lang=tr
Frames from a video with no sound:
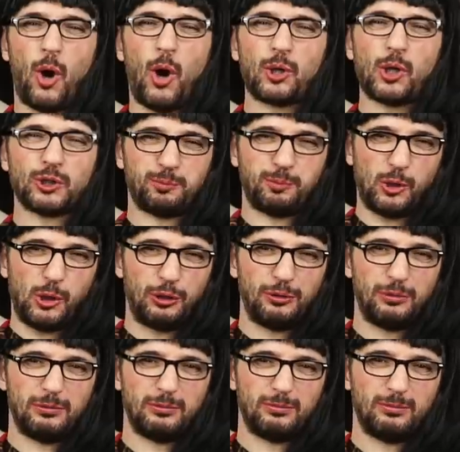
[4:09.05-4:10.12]
Bu orospu.
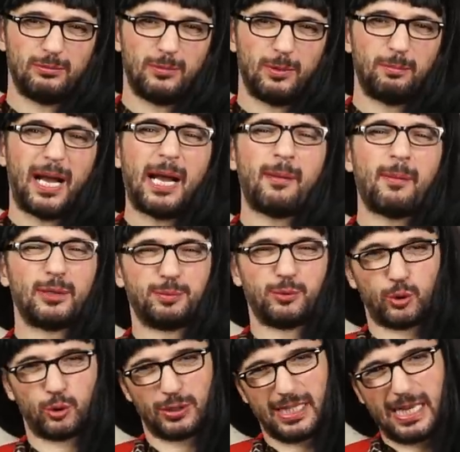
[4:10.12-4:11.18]
Bakamamış bu
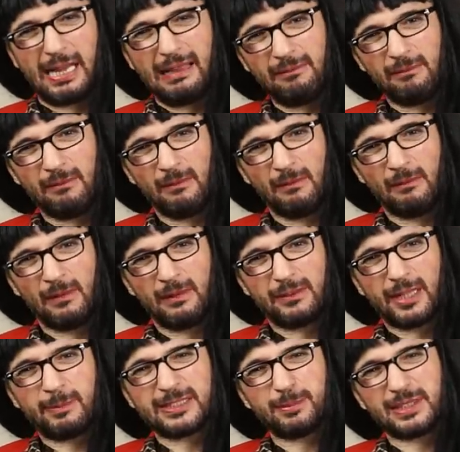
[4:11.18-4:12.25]
çocuklara.
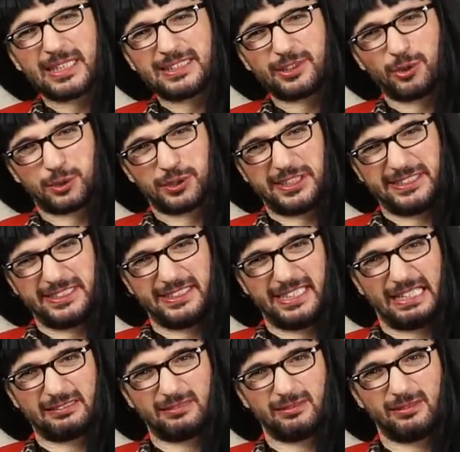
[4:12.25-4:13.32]
Demiş ki bunlar siktir olsun
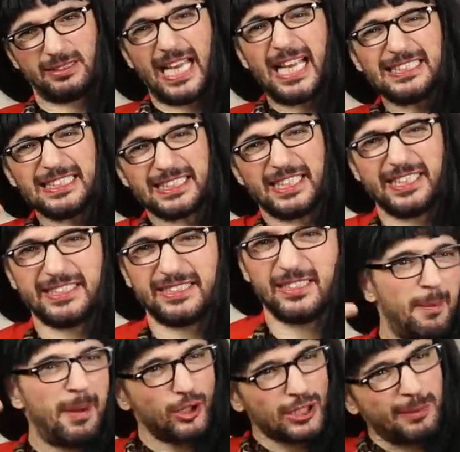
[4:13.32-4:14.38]
gitsinler. Sen siktir git.
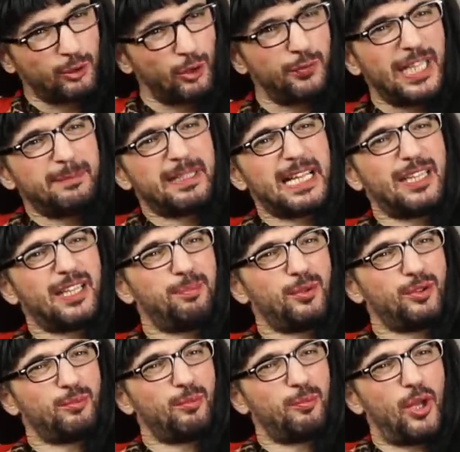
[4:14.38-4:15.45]
Ama hocam küfür etmeden de
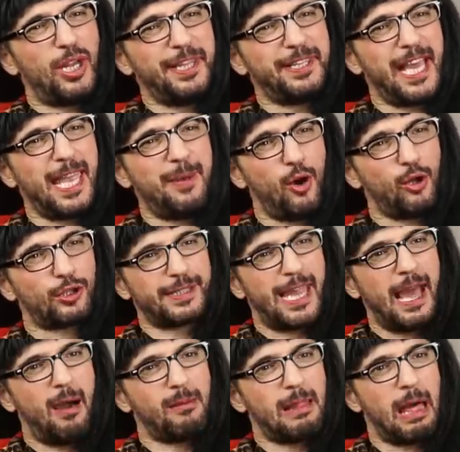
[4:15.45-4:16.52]
böyle hikaye mi olur
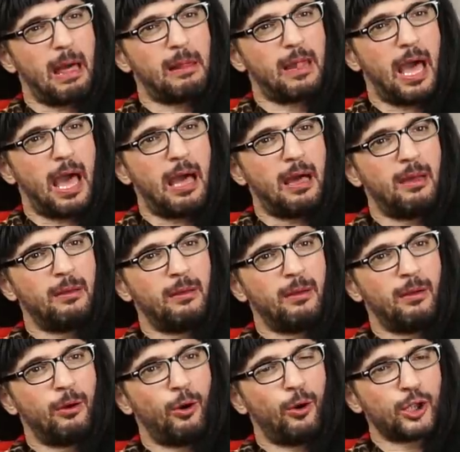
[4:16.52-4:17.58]
ya? Allah Allah.
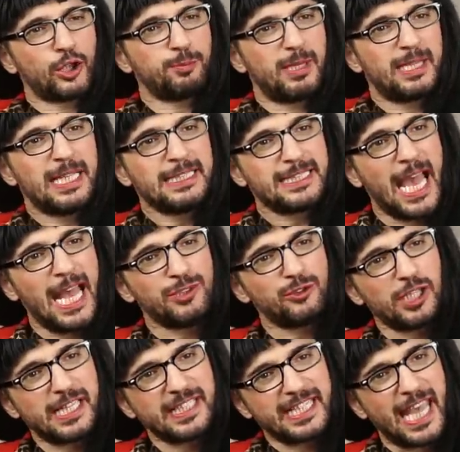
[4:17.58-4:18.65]
Orospu sen
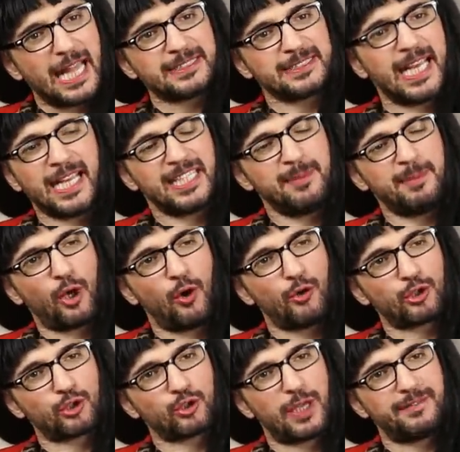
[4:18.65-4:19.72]
sonradan geldin. Sen kimi
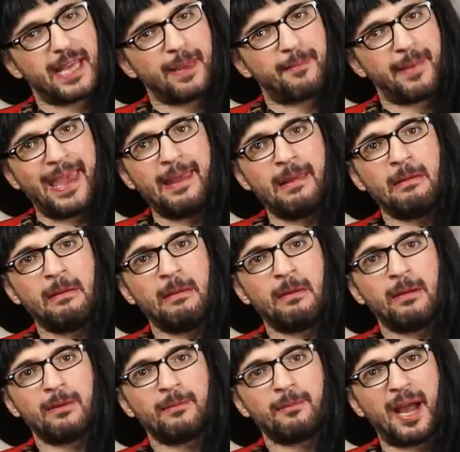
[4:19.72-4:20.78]
kovuyorsun evden be?
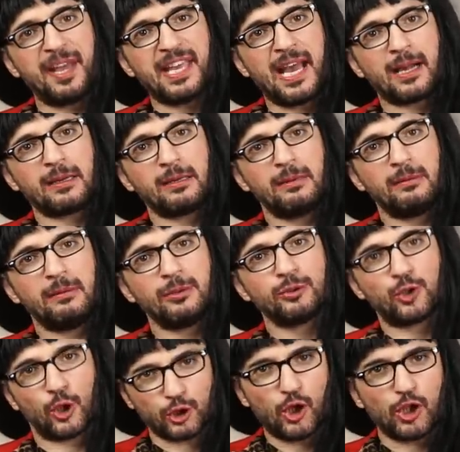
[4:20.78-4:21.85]
Manyak.
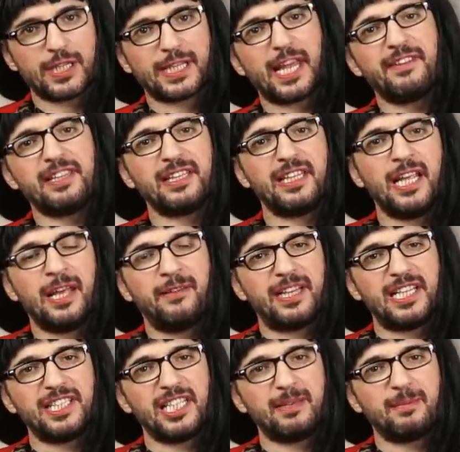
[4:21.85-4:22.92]
Çocuk onlar evin veli